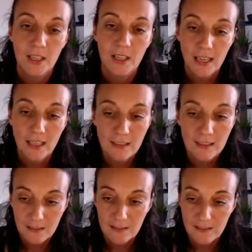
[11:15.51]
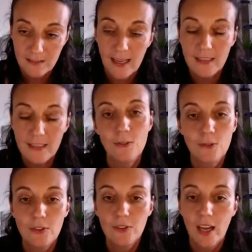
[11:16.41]
dann diese Zeit
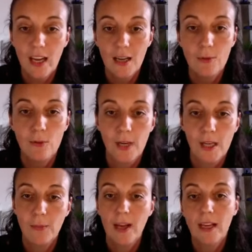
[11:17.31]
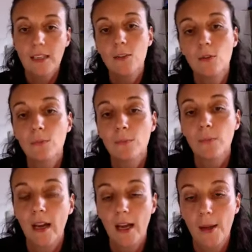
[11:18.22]
genutzt habe, um ein Praktikum
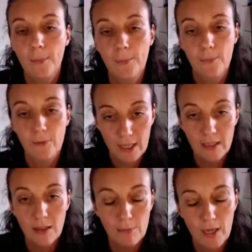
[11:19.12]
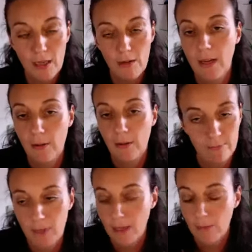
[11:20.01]
bei einem, äh, bei, bei,
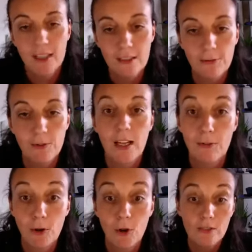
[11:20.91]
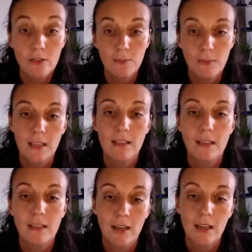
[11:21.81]
bei einem Vater von einer Freundin zu machen. Der
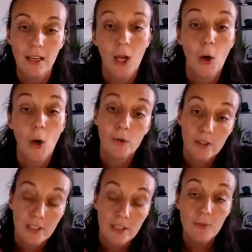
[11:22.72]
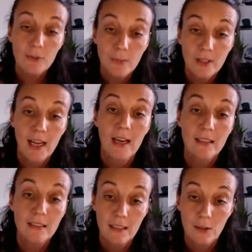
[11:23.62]
war
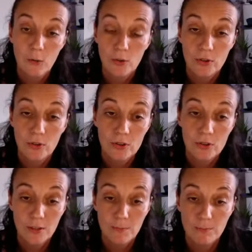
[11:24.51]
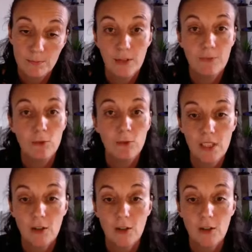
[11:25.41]
Unternehmensberater und ähm, der wurde
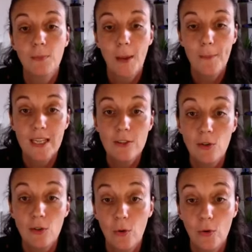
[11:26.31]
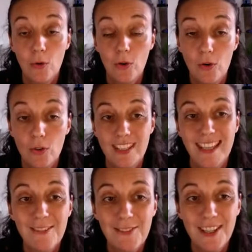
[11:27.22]
dann auch zu meinem Mentor und der
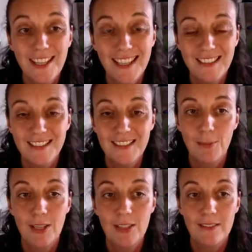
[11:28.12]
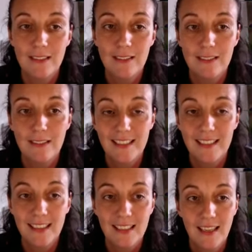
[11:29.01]
war, hatte damals
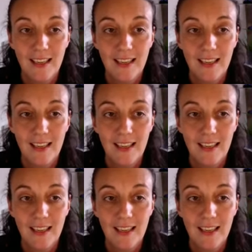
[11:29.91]
tatsächlich